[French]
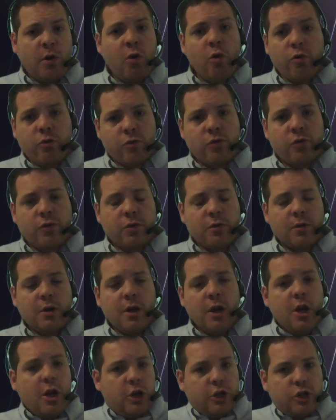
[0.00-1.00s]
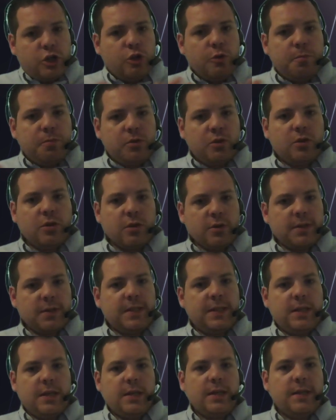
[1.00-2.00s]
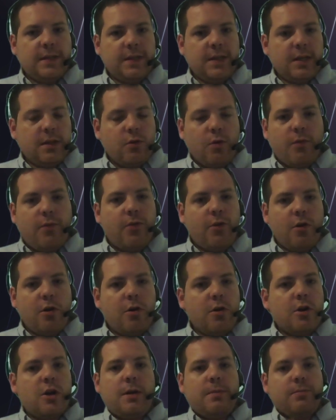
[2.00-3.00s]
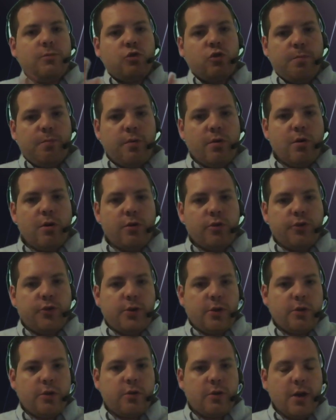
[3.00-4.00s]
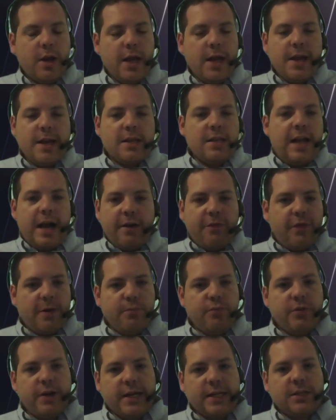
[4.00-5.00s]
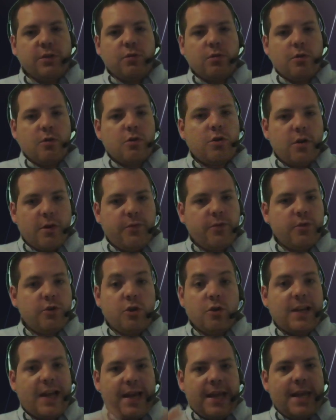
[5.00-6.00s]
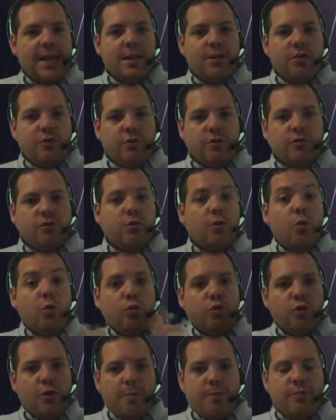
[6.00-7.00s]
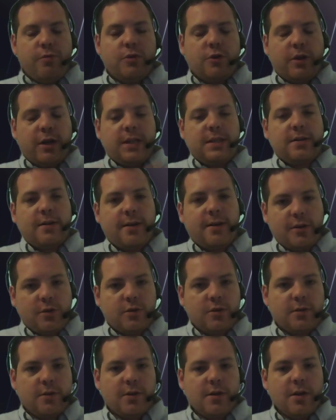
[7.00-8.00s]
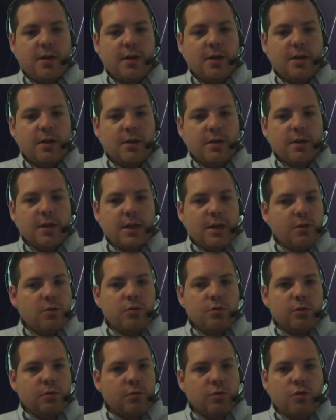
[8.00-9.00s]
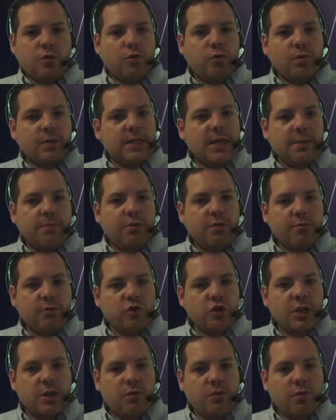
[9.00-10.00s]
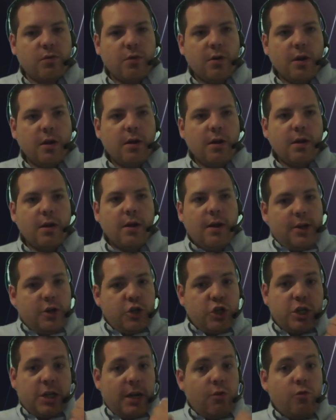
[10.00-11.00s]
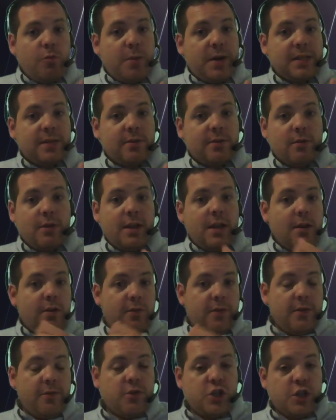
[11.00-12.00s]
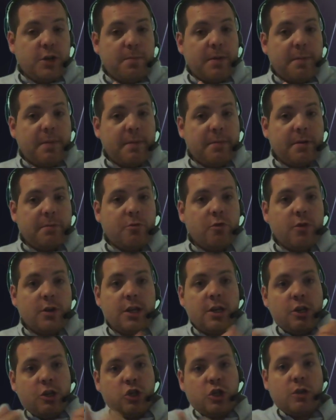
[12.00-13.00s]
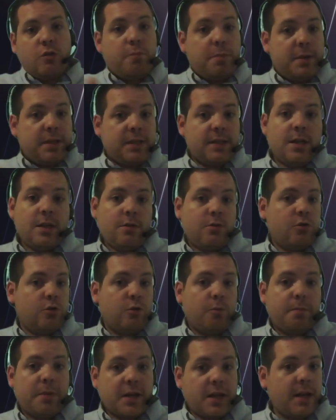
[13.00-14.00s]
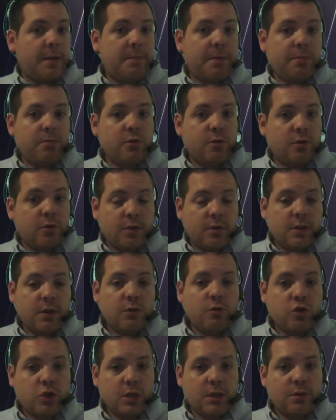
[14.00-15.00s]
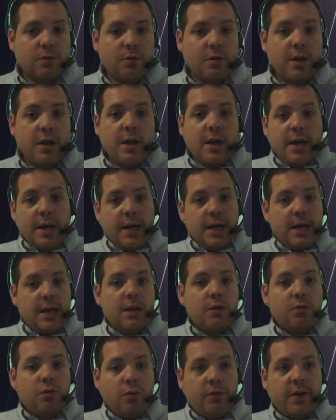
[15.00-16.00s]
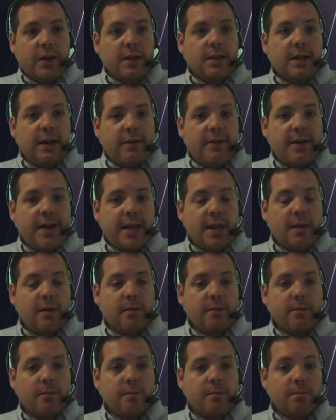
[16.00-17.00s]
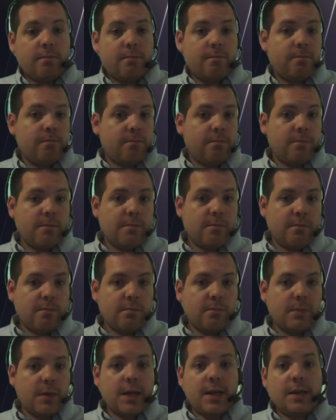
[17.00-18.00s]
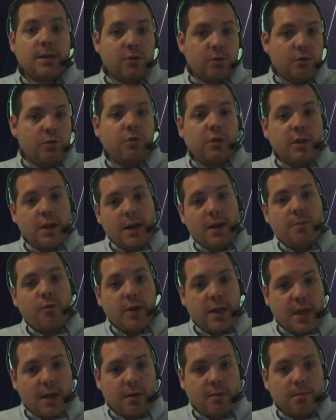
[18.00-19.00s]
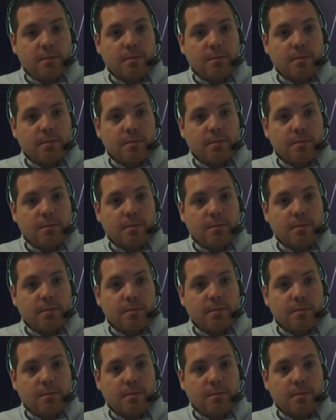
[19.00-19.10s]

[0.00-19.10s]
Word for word: aucune substance illicite au volant, comme je peux l'entendre, d'affabulation encore venant d'un haters ou de plusieurs haters, qui ne sont que tout simplement jaloux. Jaloux parce qu'ils vivent chez papa-maman et jaloux parce qu'ils ne sont pas capables de sortir de chez eux et trouver un travail et se donner les moyens.